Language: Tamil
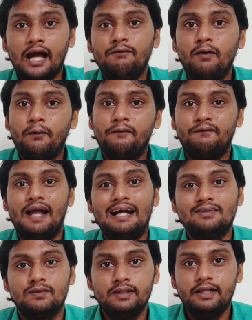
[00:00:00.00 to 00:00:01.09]
தாய்வானோட
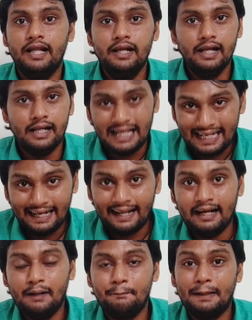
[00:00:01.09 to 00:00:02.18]
பிளாக்ஸ் வந்து டெல்லியில நிறைய
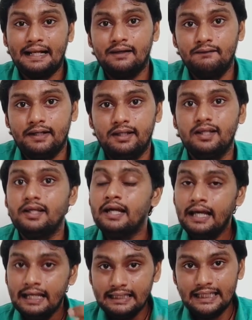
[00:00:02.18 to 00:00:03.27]
இடங்கள்ல பறக்க விட்டது
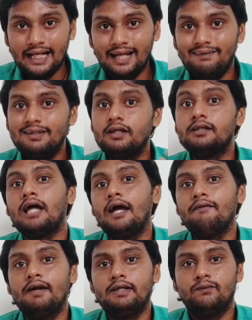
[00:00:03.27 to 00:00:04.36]
இதெல்லாம் வந்து
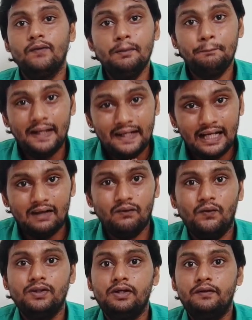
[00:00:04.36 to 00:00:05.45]
தாய்வானிஸ் வந்து பெரிய
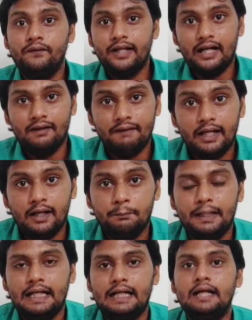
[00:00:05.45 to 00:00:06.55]
அளவுல வந்து ட்விட்டர்ல வைரல்
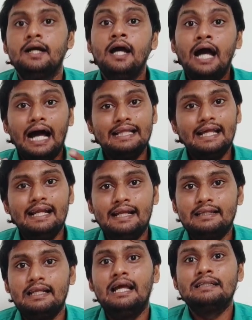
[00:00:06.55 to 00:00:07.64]
பண்ணாங்க அதே
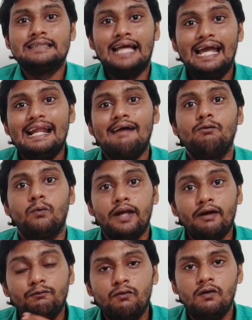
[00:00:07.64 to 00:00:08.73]
நேரத்தில் சைனாவுடைய
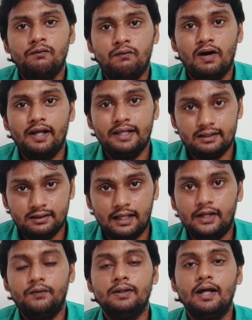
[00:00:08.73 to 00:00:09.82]
உல்ஃப் வாரியர்ஸ்
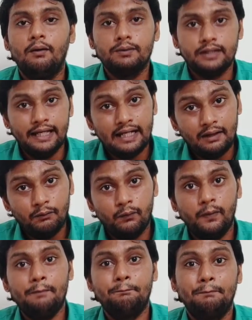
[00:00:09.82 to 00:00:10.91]
அதாவது வந்து
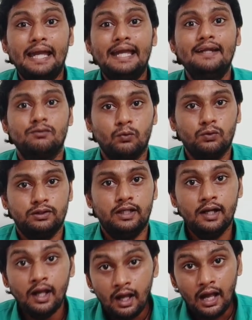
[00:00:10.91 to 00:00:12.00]
சைனாவுடைய பெய்டு சோசியல்